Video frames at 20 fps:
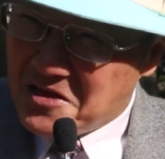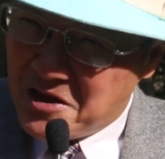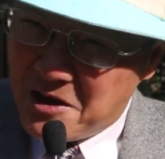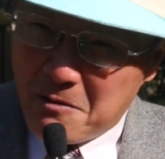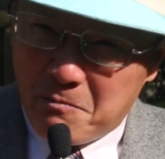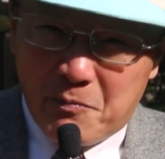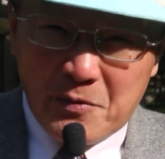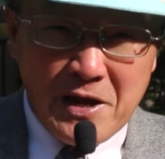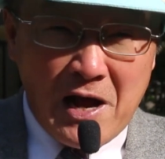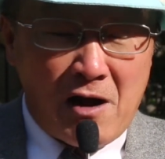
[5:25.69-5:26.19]

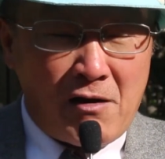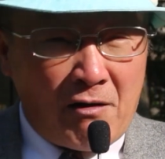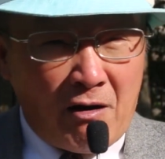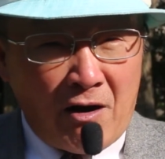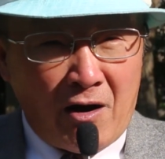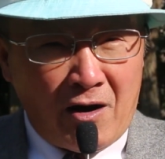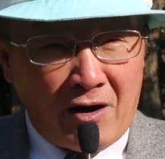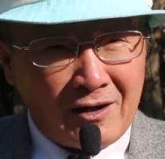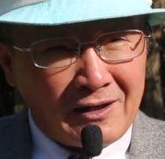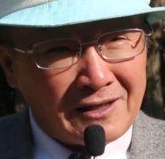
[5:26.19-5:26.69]
你不要
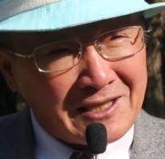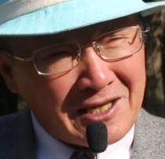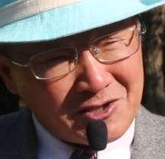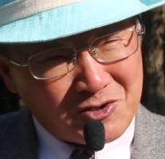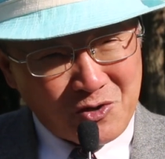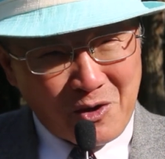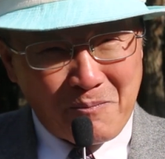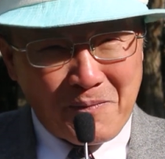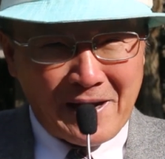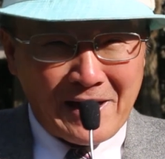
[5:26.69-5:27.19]
哈，要
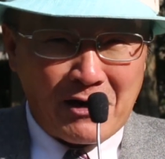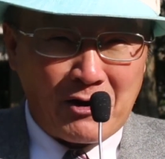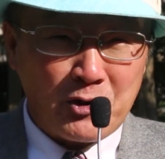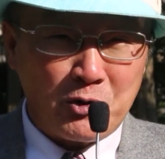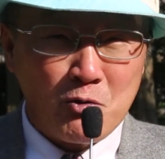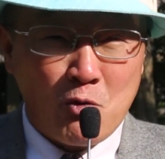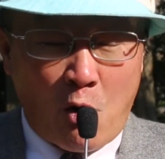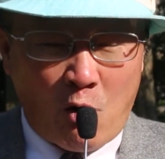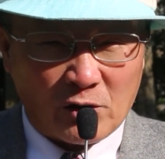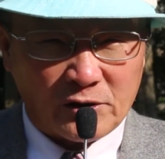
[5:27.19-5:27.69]
嘴巴要
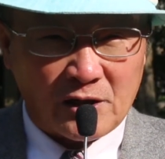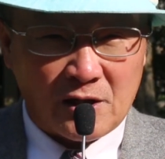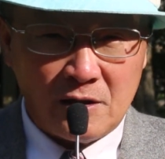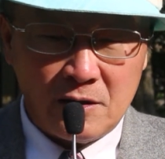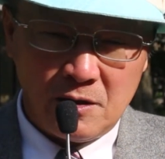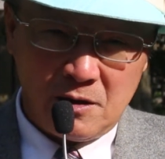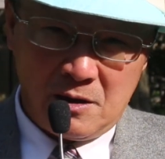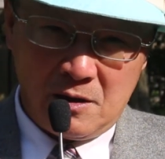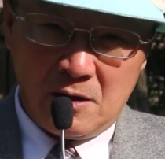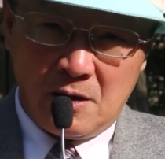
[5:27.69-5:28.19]
留口德，
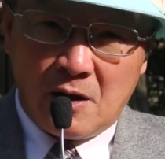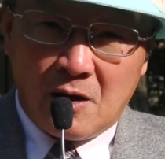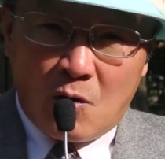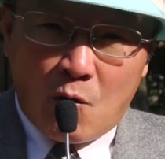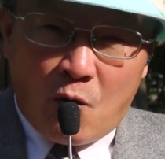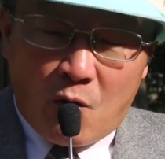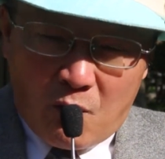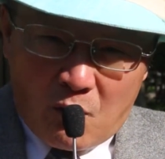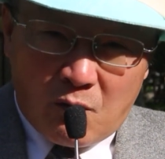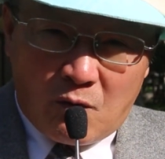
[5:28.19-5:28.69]

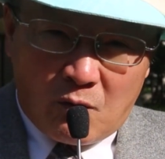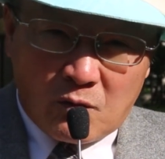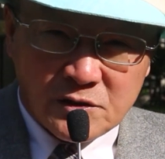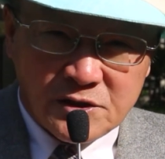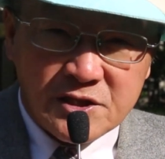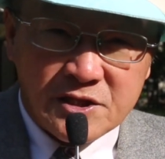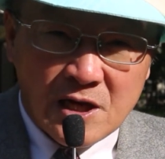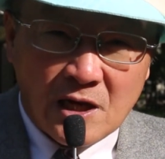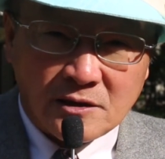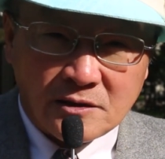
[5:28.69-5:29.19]
我我
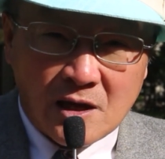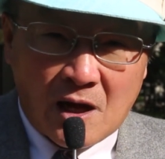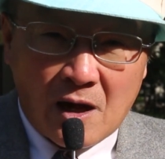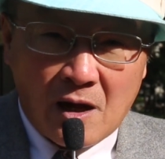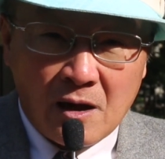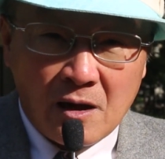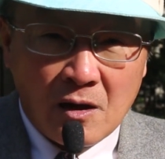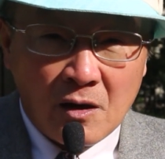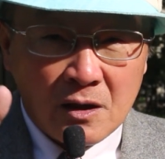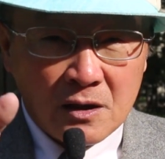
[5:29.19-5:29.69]
是这样的，
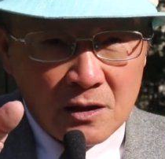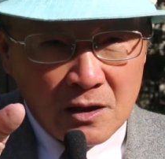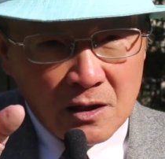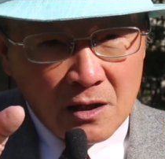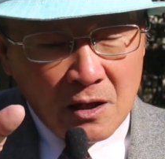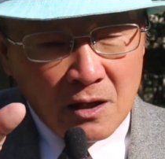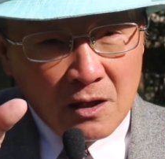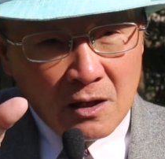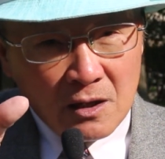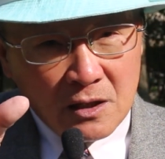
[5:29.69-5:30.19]

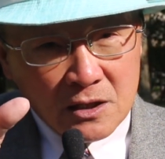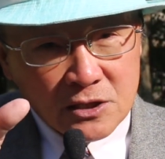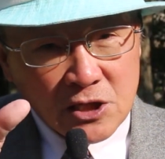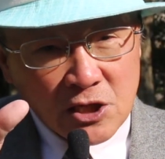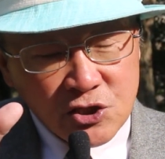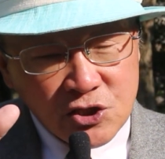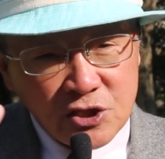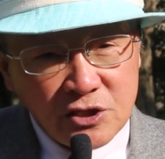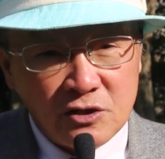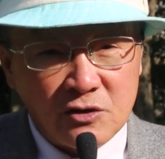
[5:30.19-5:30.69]

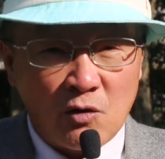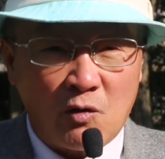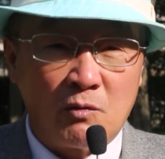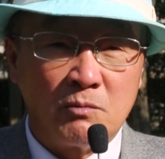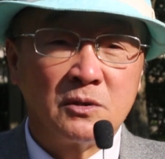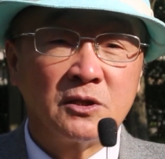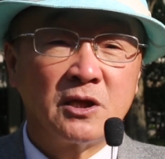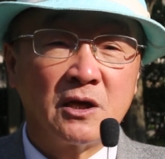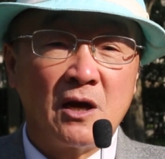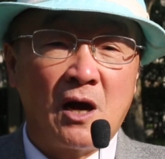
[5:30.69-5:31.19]
相信我
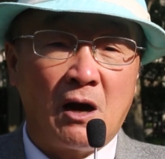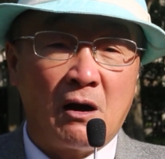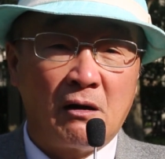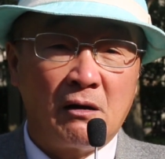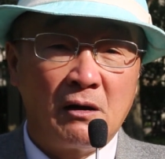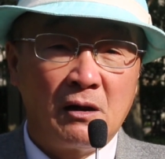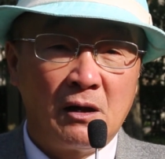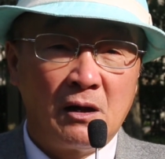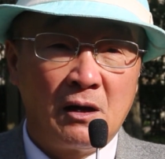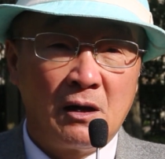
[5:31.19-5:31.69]
们听好，
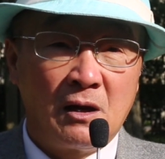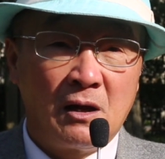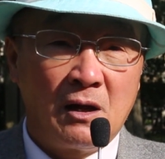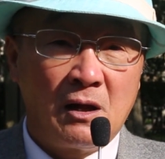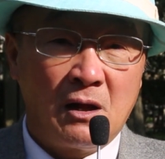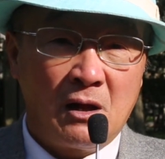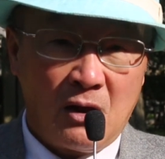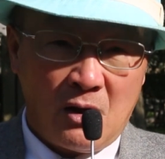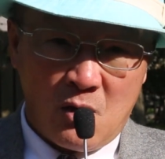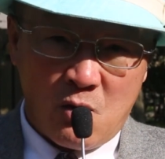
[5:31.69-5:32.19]

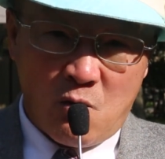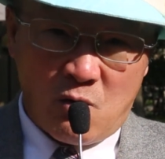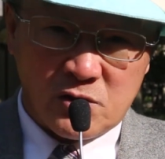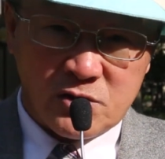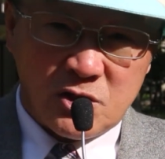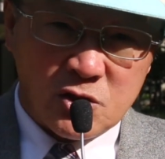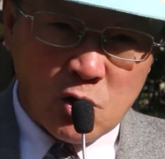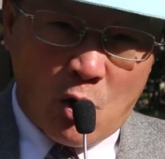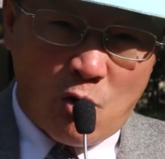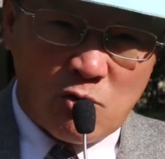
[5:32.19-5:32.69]
我
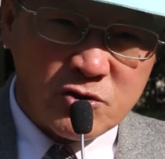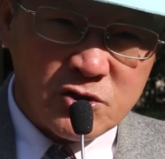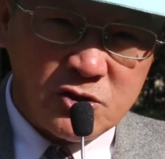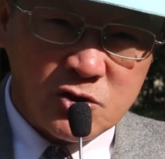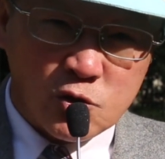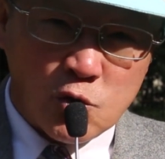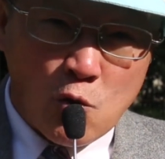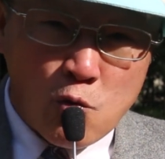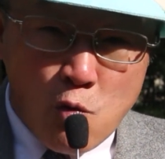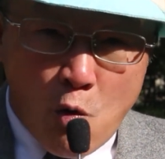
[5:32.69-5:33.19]
是仇视
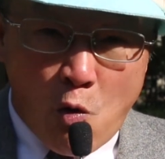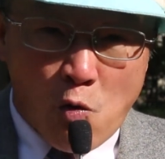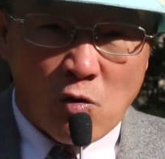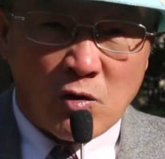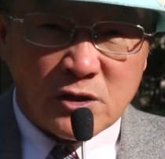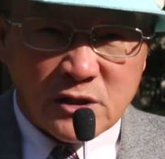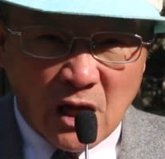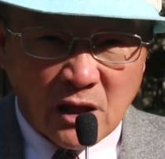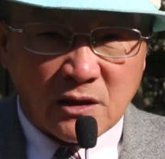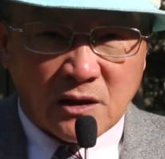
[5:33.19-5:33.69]
中国
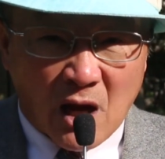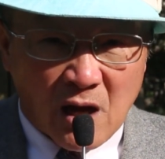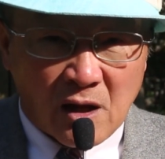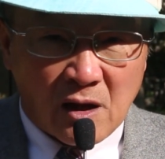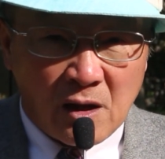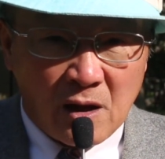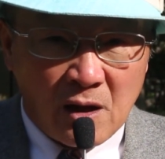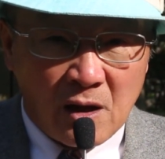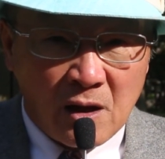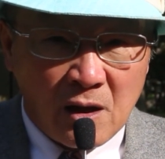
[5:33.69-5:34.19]
共产党。
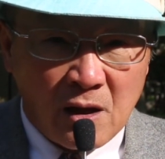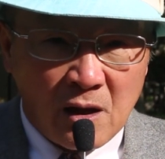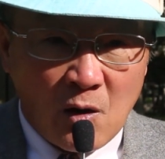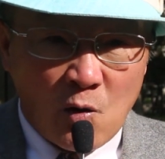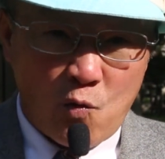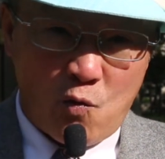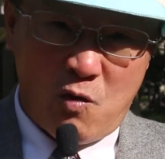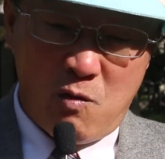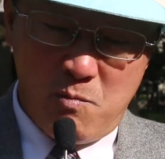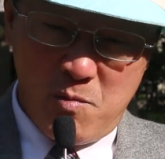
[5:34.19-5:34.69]

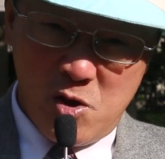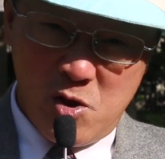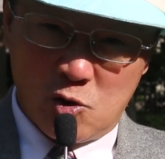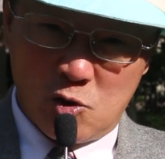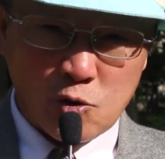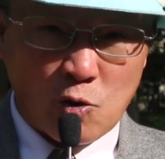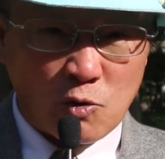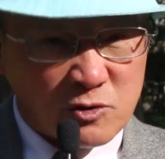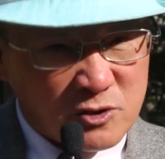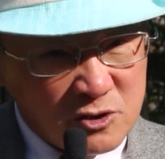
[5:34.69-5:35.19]
我没有
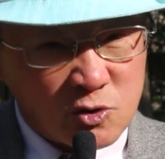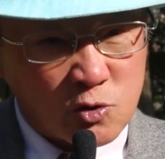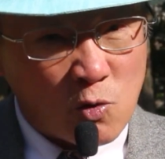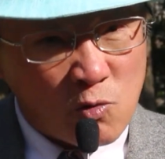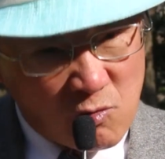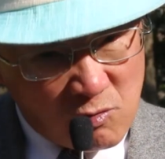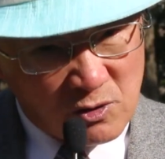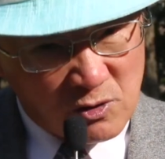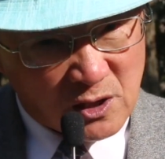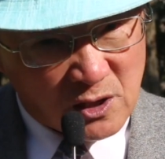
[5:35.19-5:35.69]
仇视
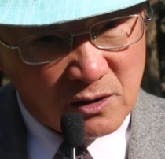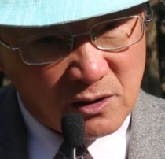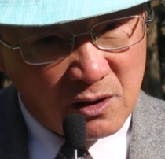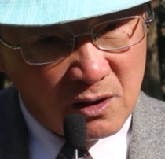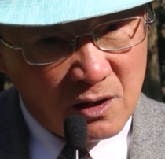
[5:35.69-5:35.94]
中国人，